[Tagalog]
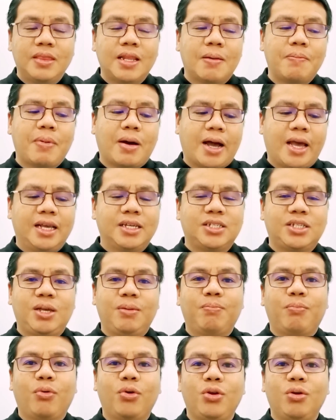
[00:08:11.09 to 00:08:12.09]

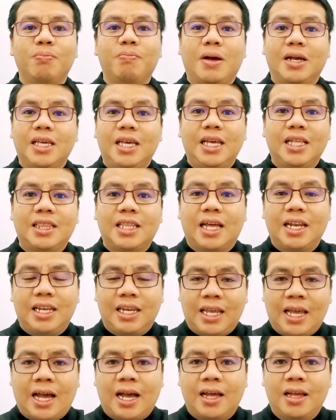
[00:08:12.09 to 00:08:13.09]
Napakaiksi po yung pagitan
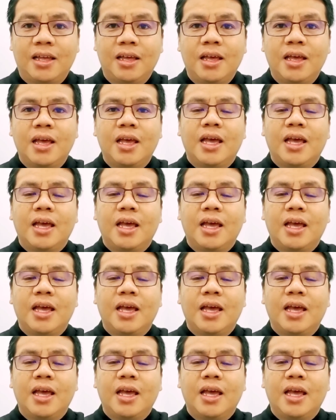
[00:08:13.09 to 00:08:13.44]
niya.